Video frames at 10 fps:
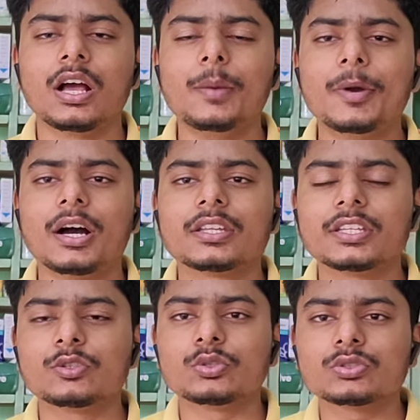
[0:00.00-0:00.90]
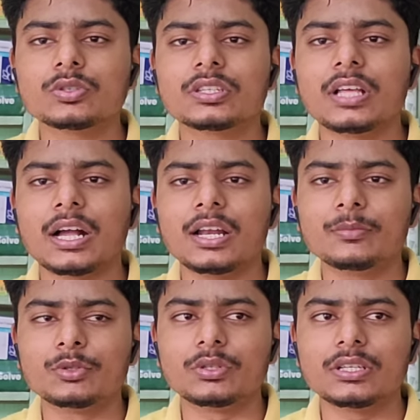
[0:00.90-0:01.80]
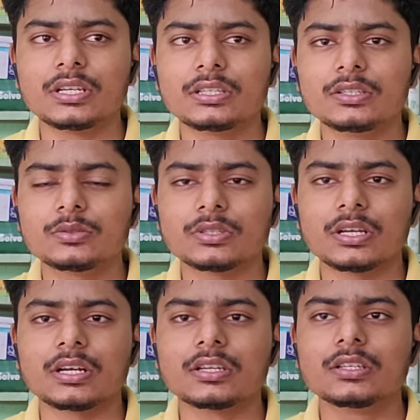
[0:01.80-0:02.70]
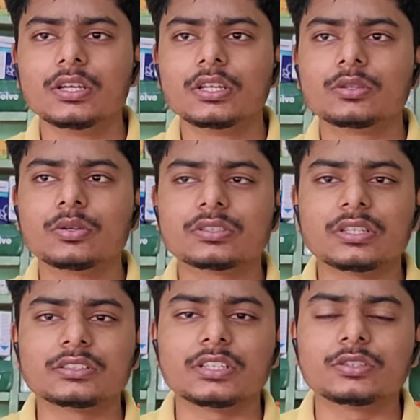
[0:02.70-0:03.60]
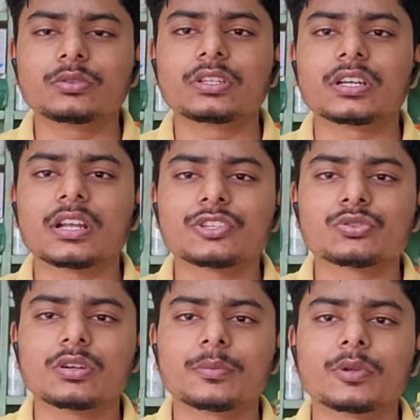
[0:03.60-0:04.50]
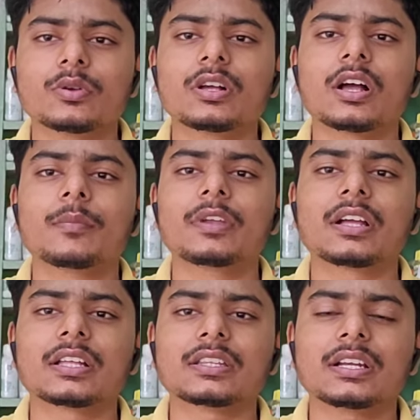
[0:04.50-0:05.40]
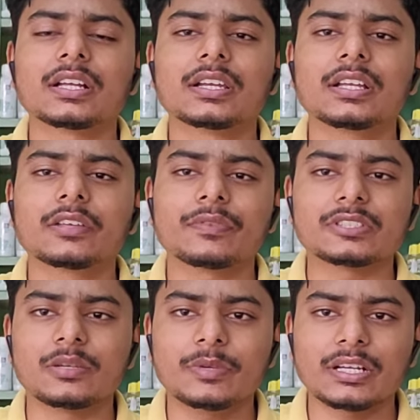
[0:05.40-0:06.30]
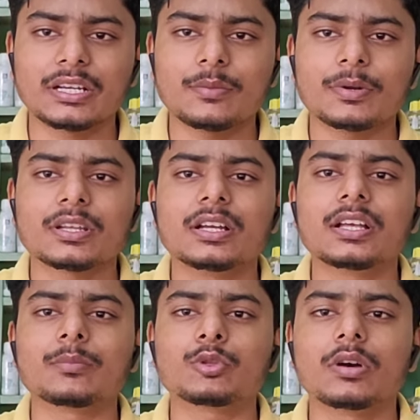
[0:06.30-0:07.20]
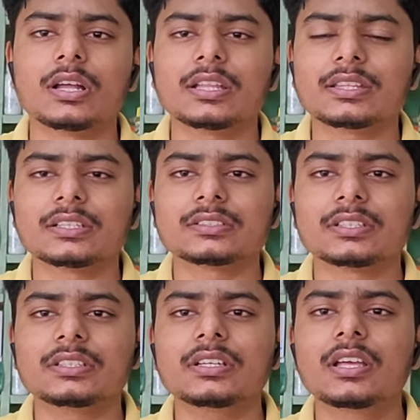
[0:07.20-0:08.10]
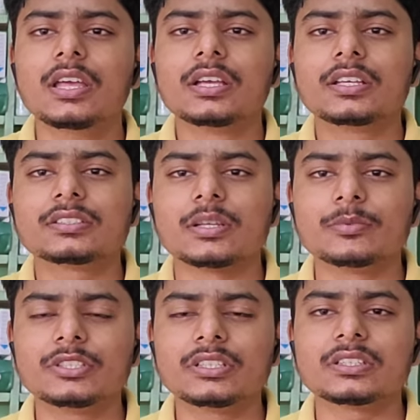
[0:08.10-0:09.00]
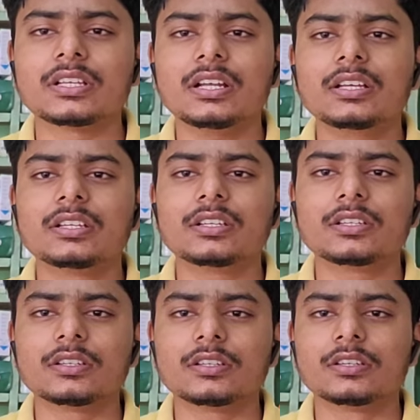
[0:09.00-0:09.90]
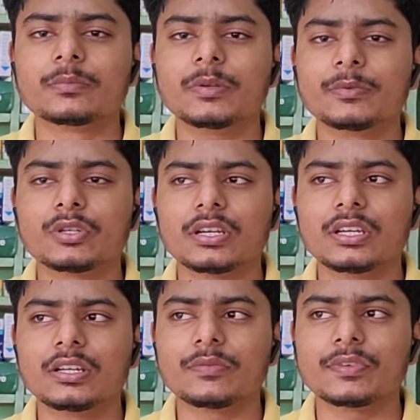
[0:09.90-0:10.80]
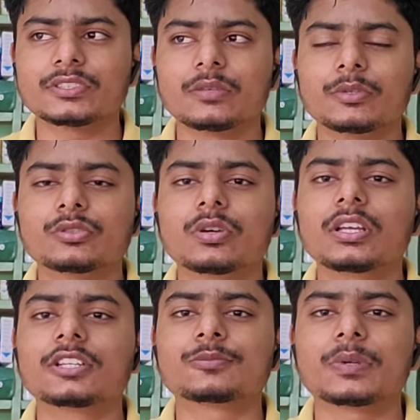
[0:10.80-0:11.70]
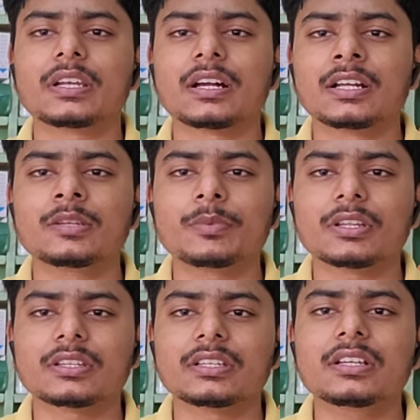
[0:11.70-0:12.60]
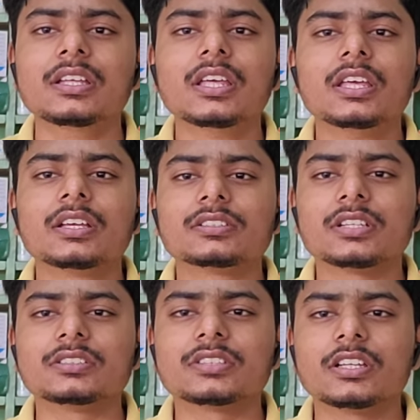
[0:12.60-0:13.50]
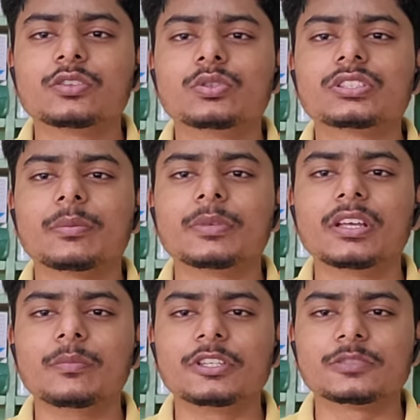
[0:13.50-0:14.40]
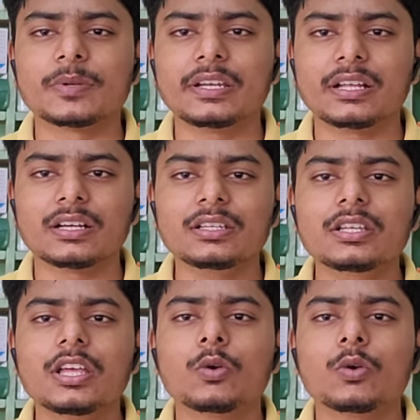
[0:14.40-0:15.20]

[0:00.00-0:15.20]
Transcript: अब आते हैं दोस्तों कि अगर हम यूरिया ना दें तो क्या करें तो किसान साथियों कीटनाशकों का प्रयोग हमें लगातार गन्ने की फसल में करना पड़ रहा है अब तो हालत ऐसे ही है कि सब्जी की तरह इनमें गन्ने की फसल में जो है स्प्रे लगानी पड़ती है किसान साथियों जब भी हम स्प्रे लगाएं